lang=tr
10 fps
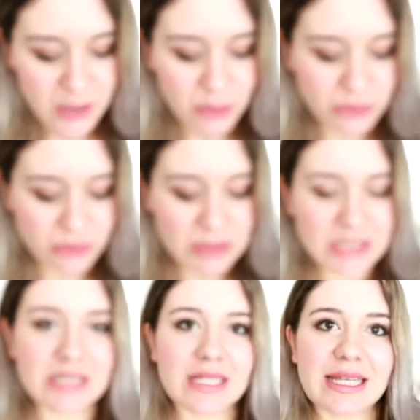Onun
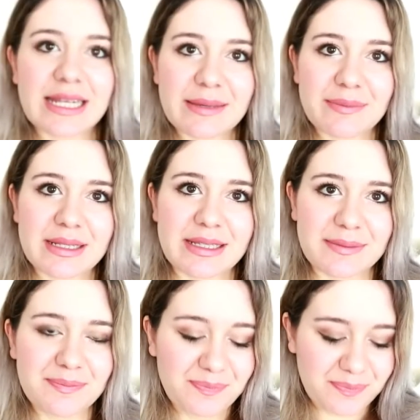dışında
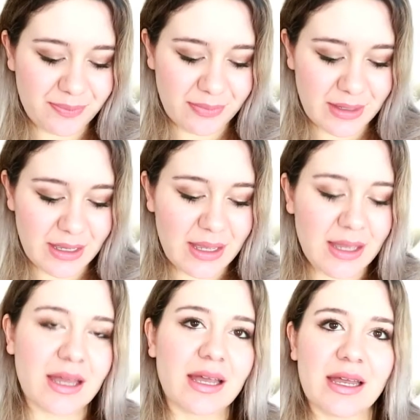deneyimlediğim
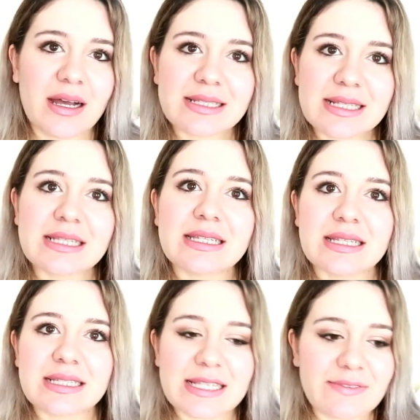e, asıl
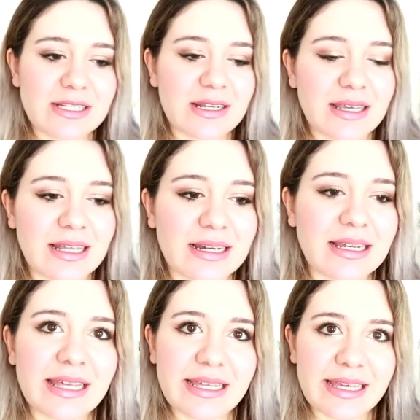sivilce
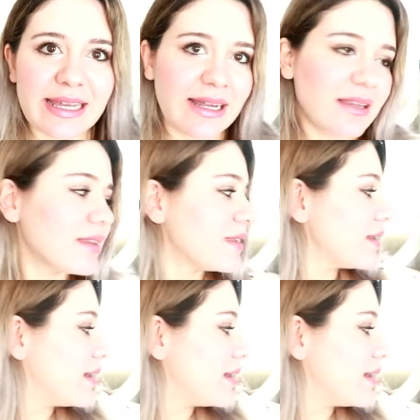lekelerine iyi gelen